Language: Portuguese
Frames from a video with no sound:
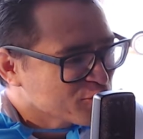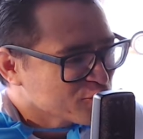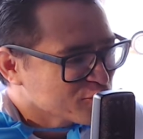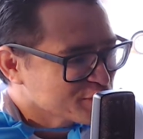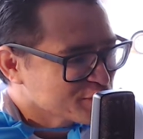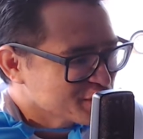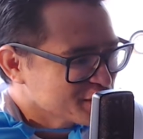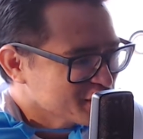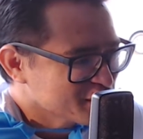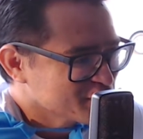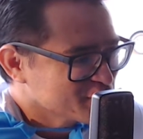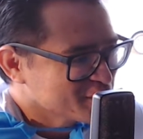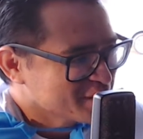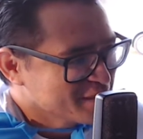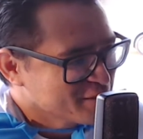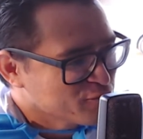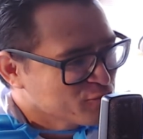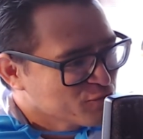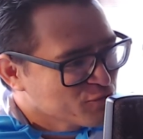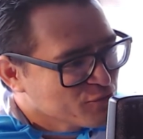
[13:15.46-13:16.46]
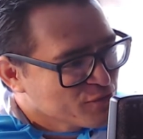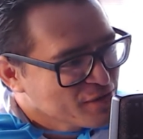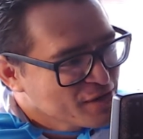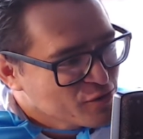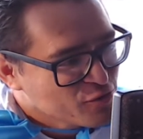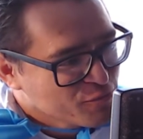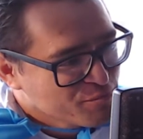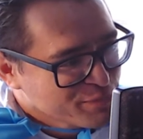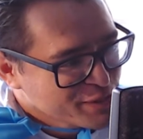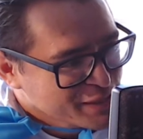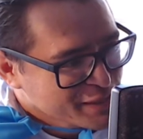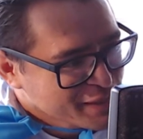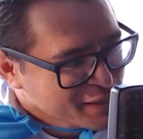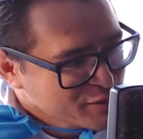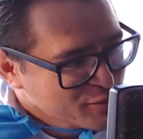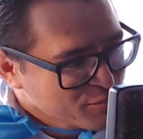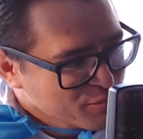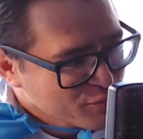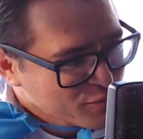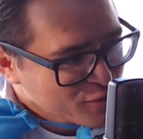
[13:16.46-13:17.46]
projeto que o, o
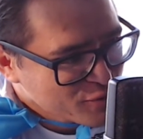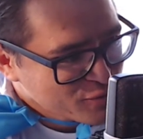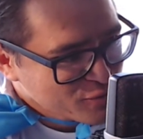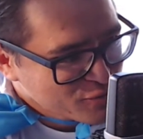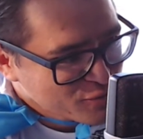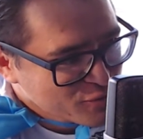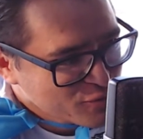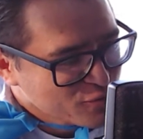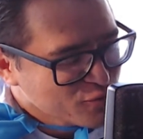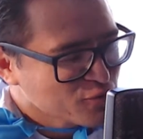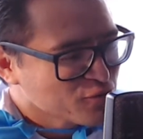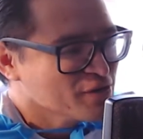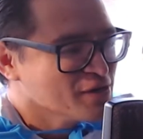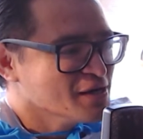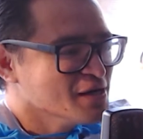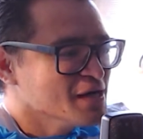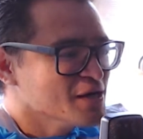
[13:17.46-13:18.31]
pequeno produtor